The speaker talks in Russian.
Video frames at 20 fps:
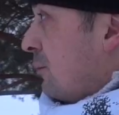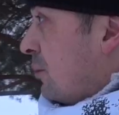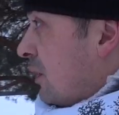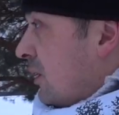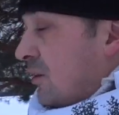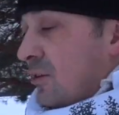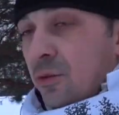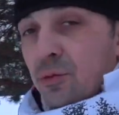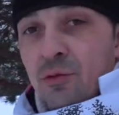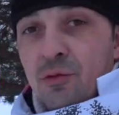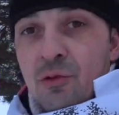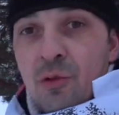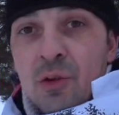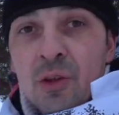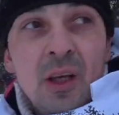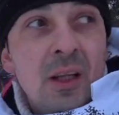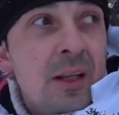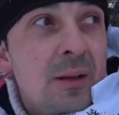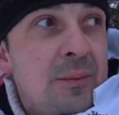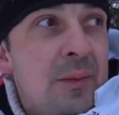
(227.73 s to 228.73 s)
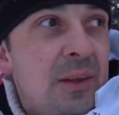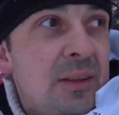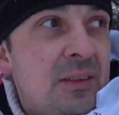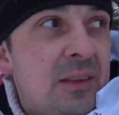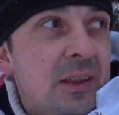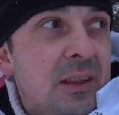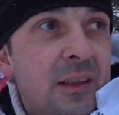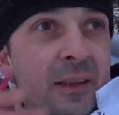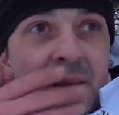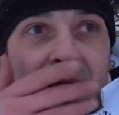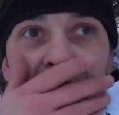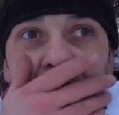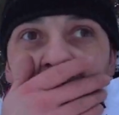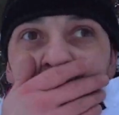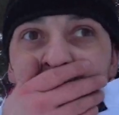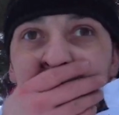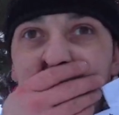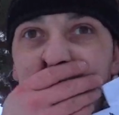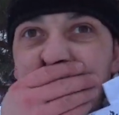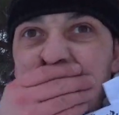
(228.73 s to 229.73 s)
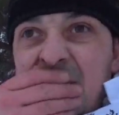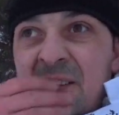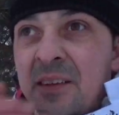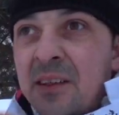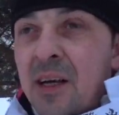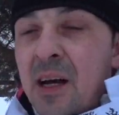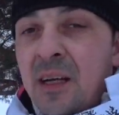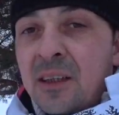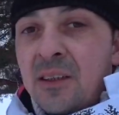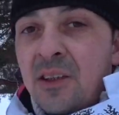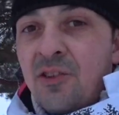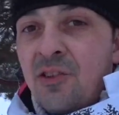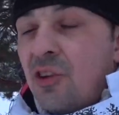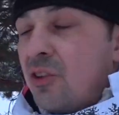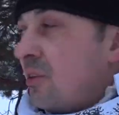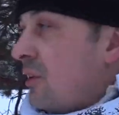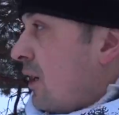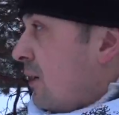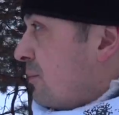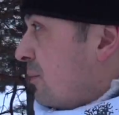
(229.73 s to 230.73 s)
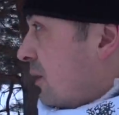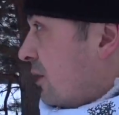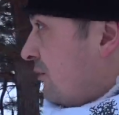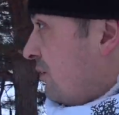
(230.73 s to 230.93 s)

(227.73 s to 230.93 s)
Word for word: Братцы, ну что, я на месте. Не знаю, конечно, как сейчас камера